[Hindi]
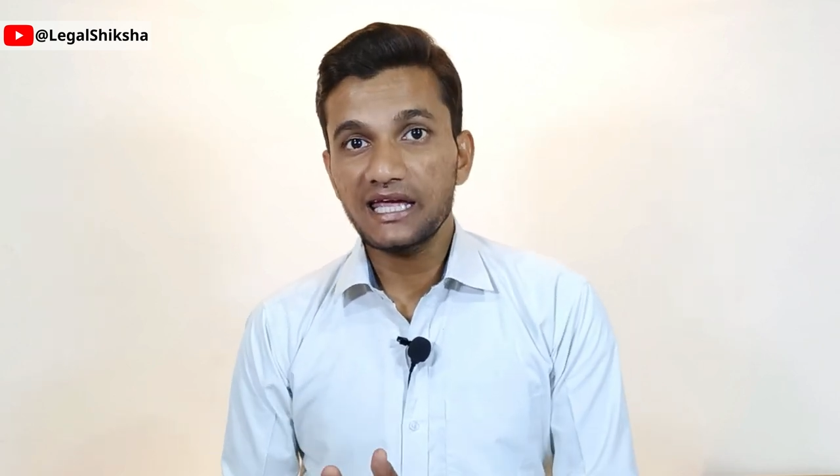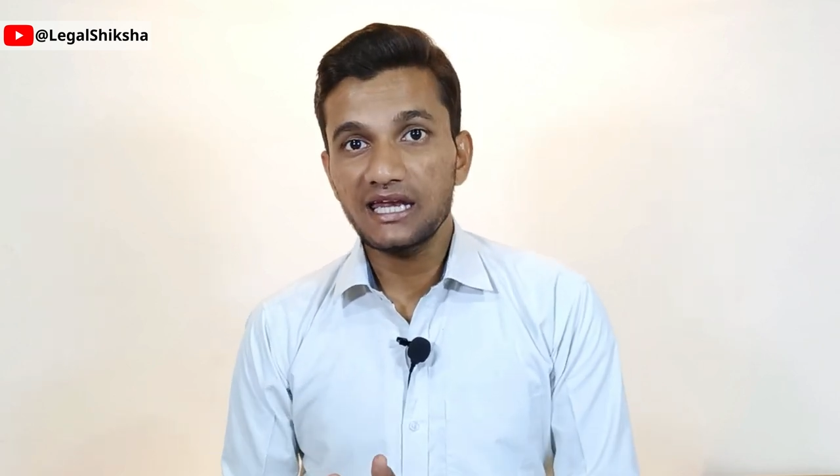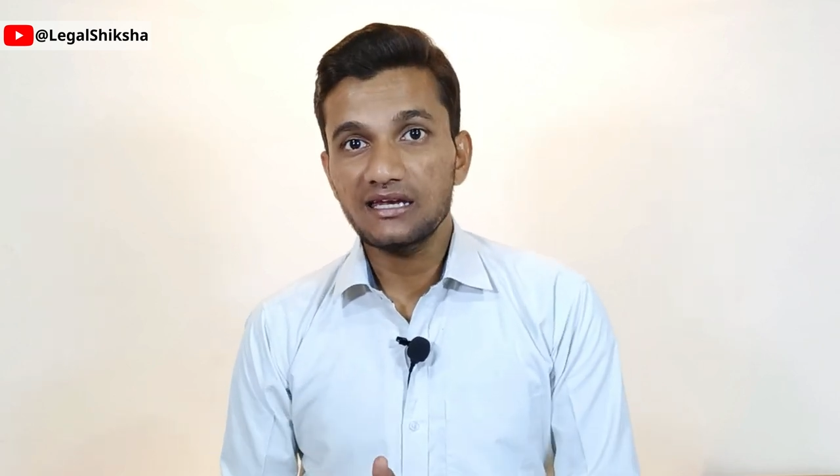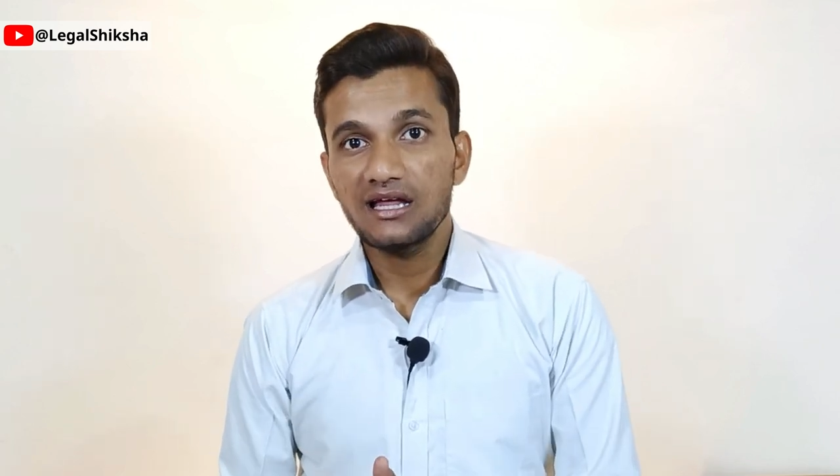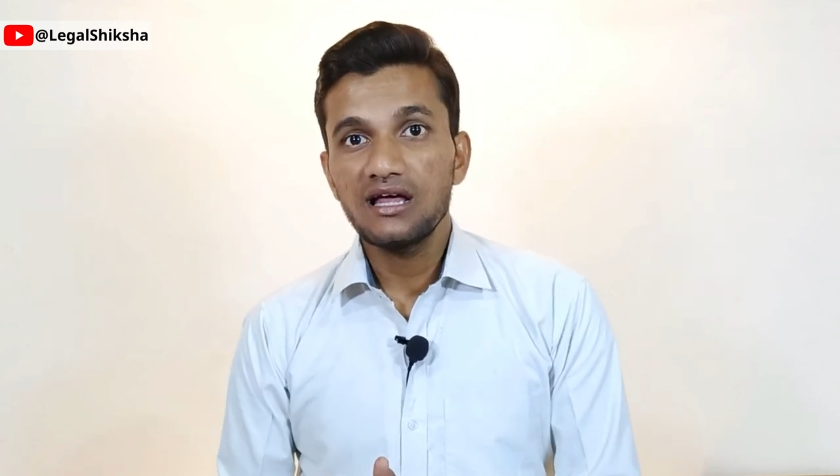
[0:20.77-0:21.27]

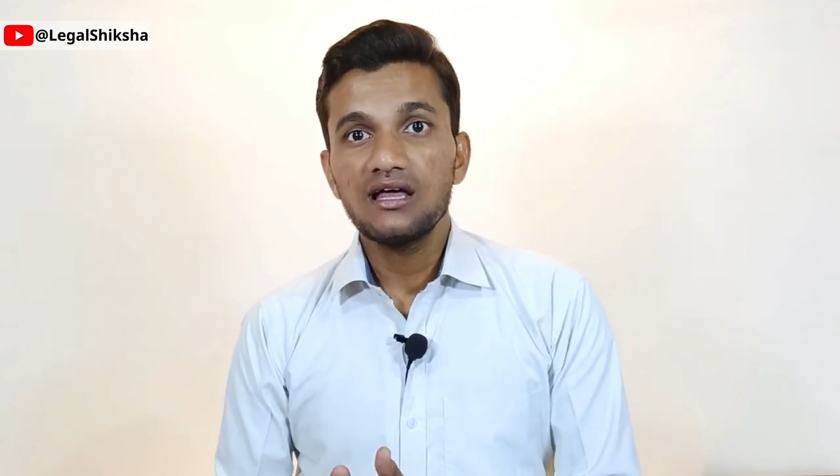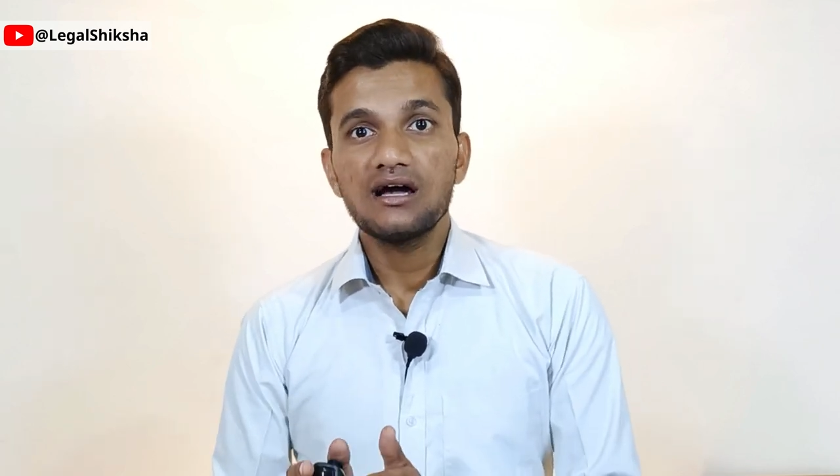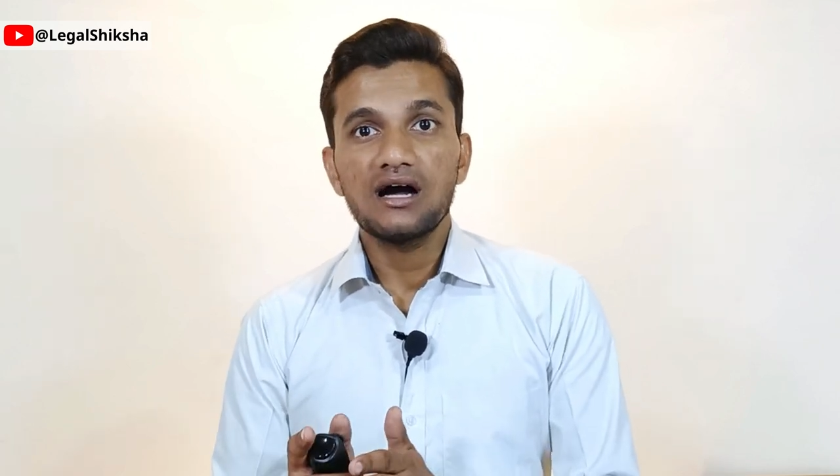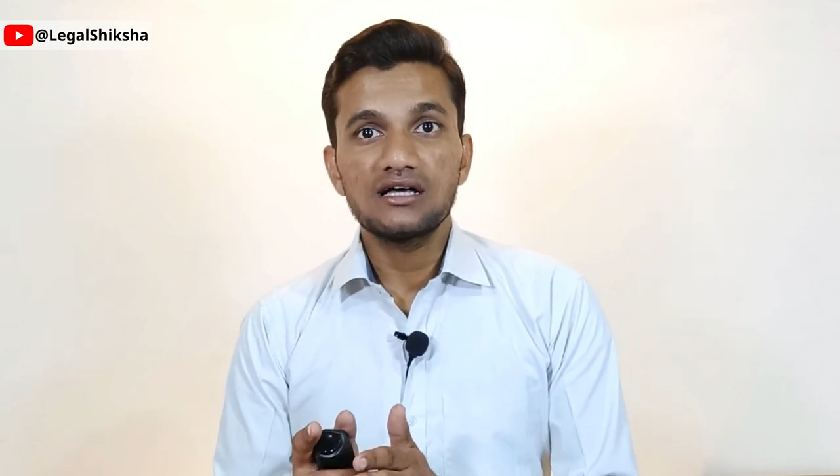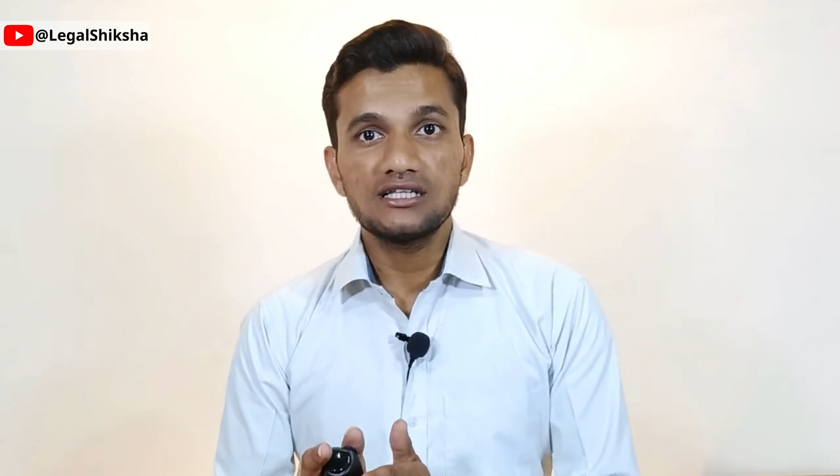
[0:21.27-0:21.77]
लेकिन
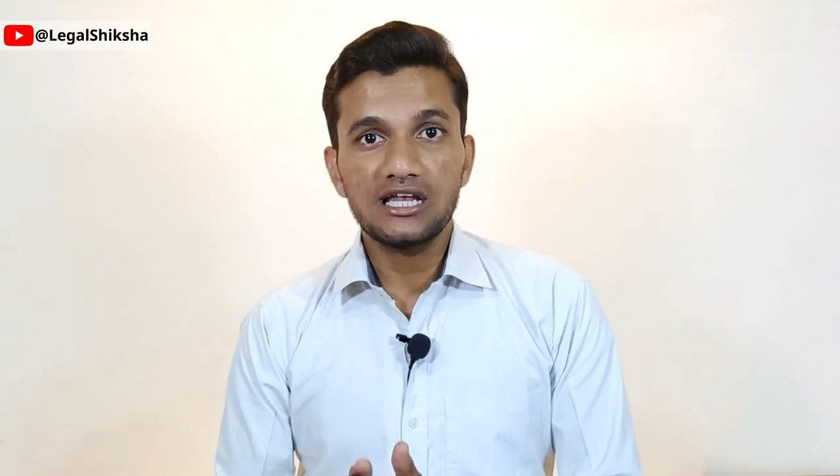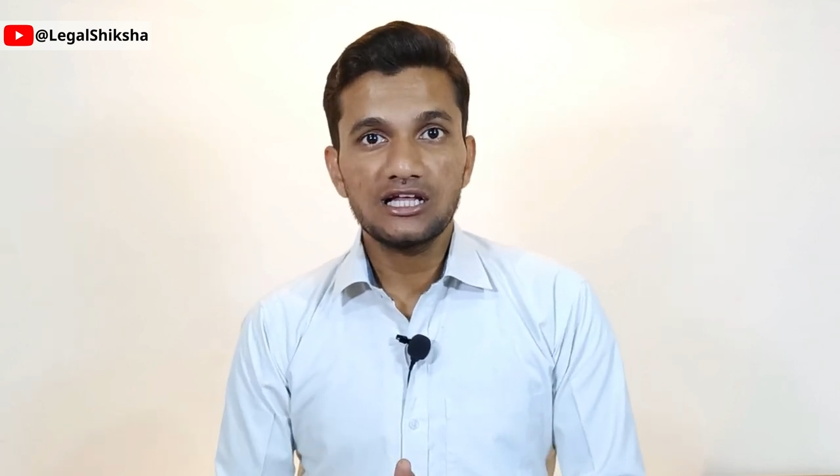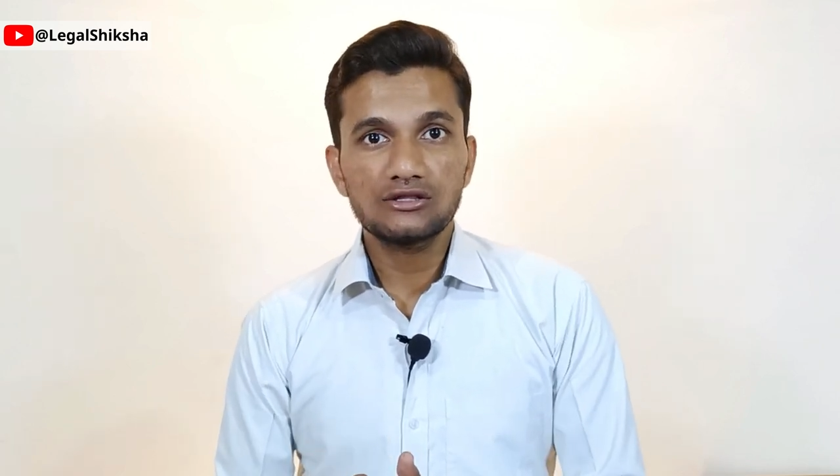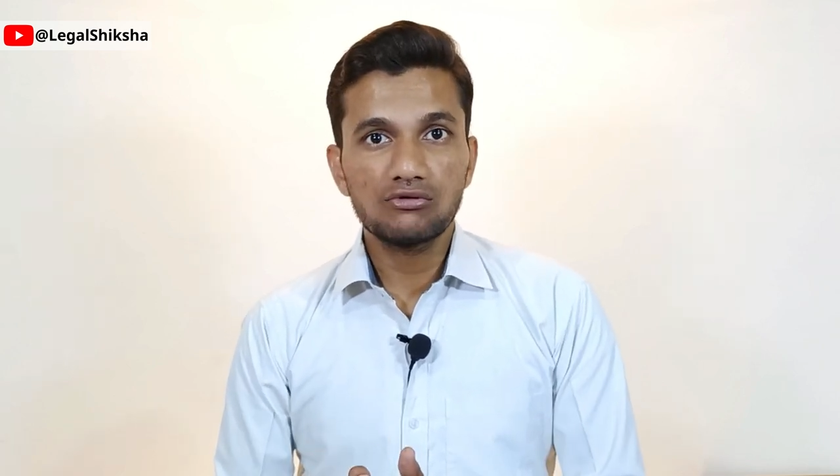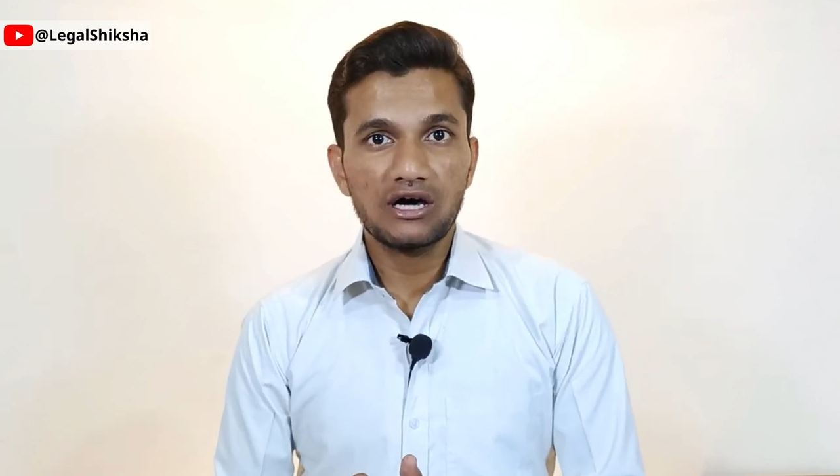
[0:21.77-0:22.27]

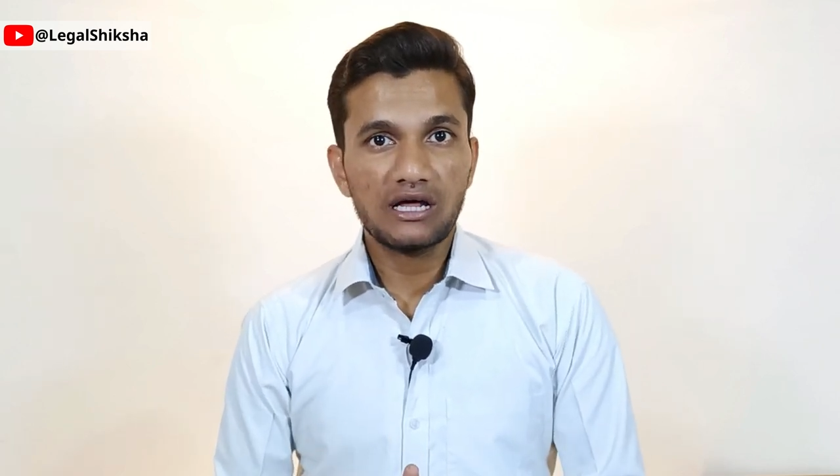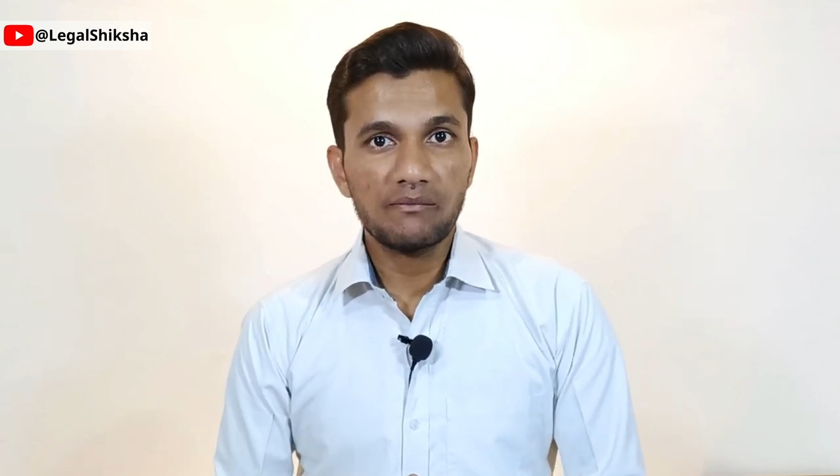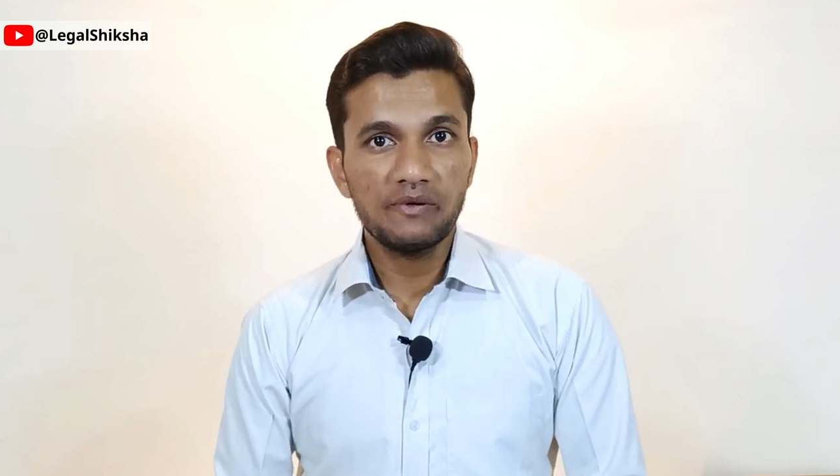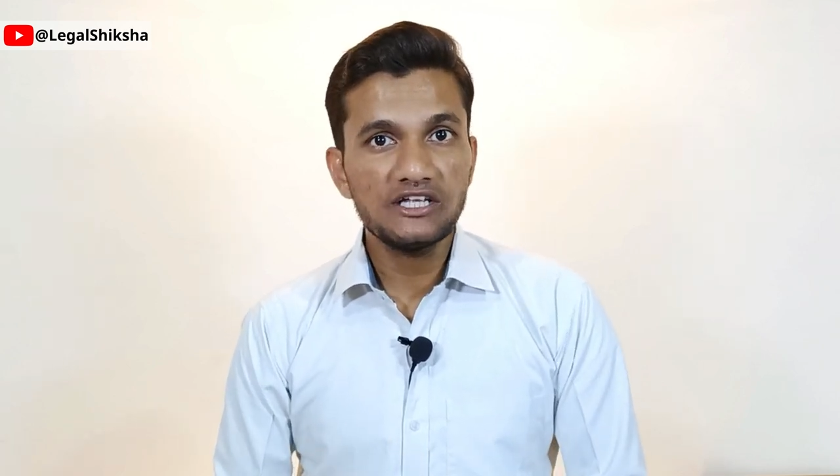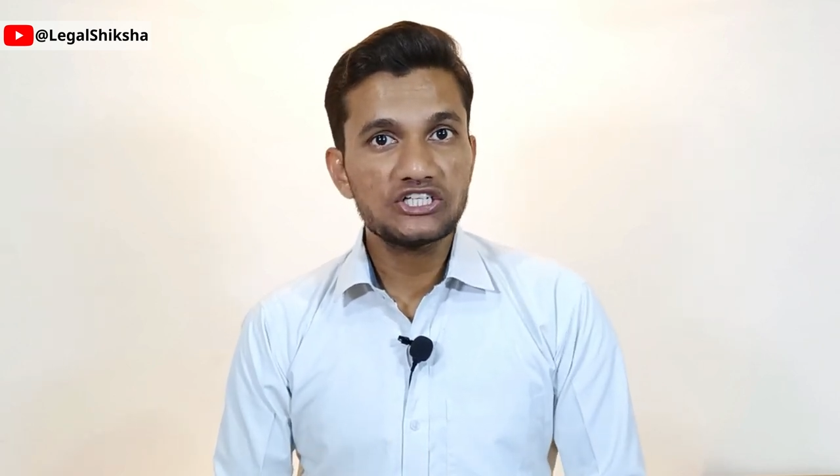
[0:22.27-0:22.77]
अदालत
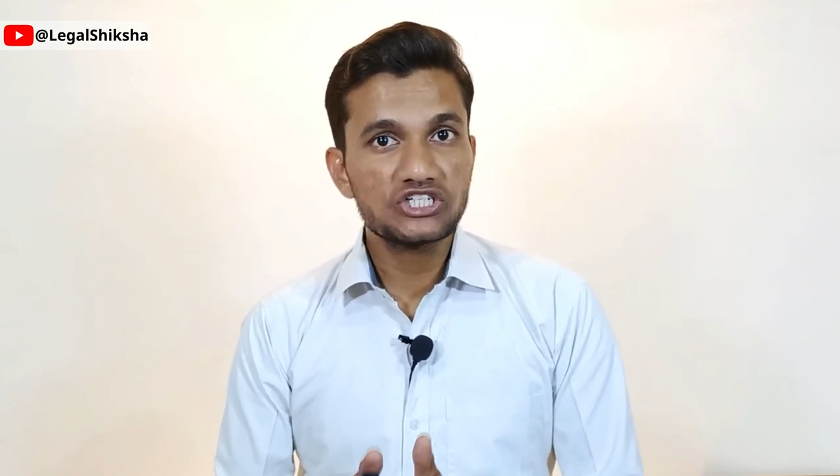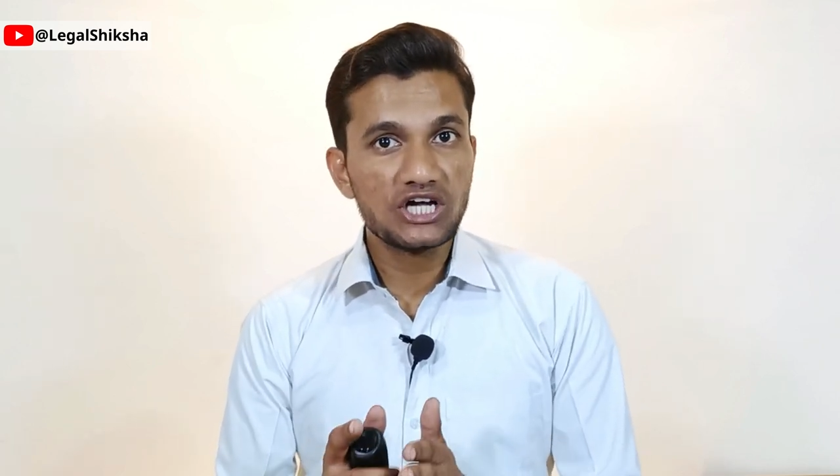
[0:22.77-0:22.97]
द्वारा भी